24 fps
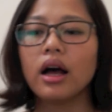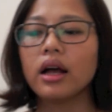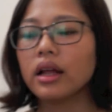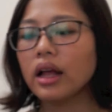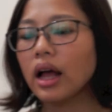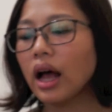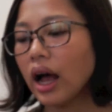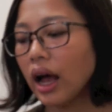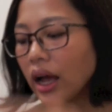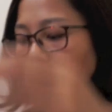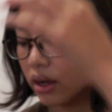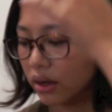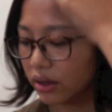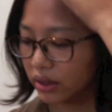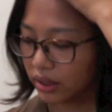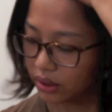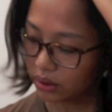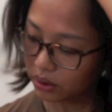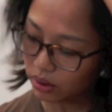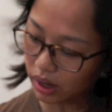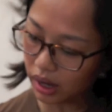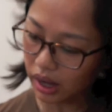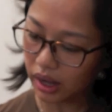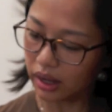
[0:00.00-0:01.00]
它还有一
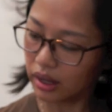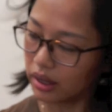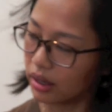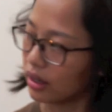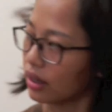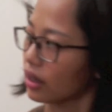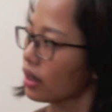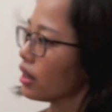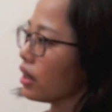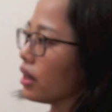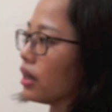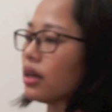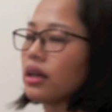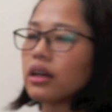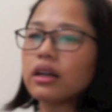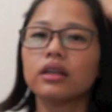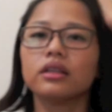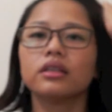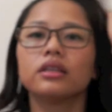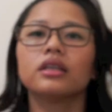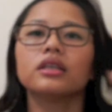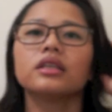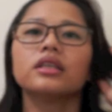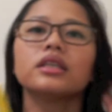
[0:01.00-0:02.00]
块，
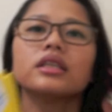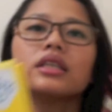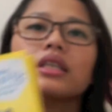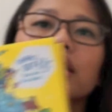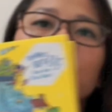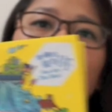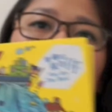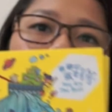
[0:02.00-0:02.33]
这是今